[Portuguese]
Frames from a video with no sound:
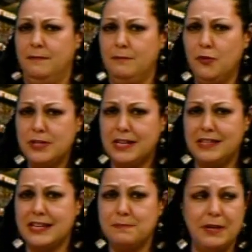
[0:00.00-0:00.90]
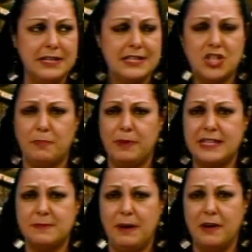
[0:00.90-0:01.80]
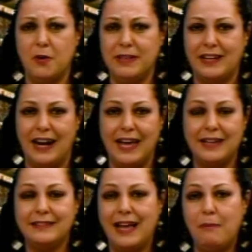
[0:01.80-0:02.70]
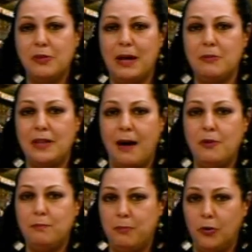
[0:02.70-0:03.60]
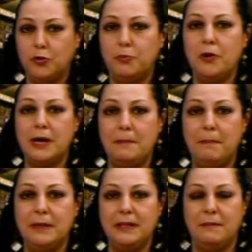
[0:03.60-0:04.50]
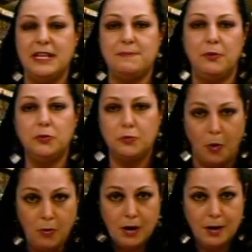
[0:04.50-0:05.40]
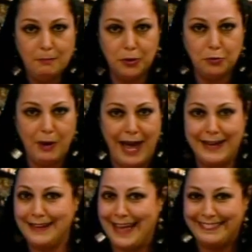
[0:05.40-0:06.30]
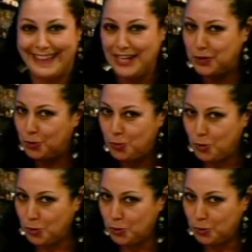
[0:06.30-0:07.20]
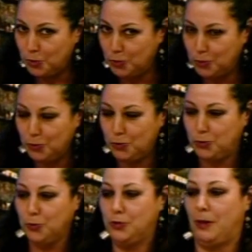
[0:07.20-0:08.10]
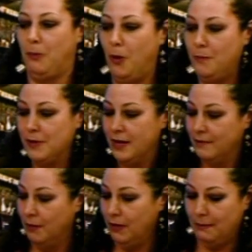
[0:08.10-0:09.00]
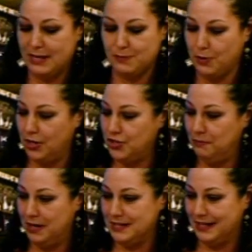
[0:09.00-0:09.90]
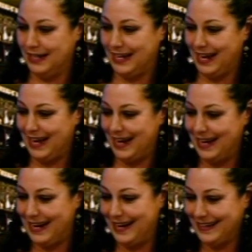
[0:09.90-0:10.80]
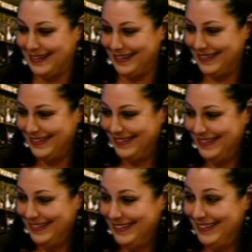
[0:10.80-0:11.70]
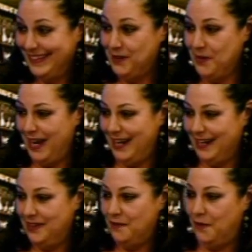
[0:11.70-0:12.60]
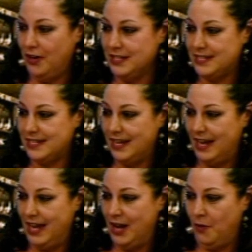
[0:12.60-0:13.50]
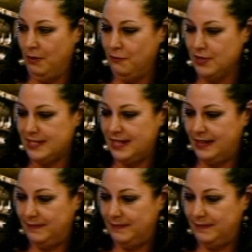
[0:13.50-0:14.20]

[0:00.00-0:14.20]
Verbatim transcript: música das bandas que já participaram, vamos entrar lá www.programabandamix.com.br. Lá tem tudo, tudo, tudo, tudo, tá bom? Vamos ler mais um pouquinho de e-mails aqui. Caraca. Vamos lá. William Fontes, eu amo você.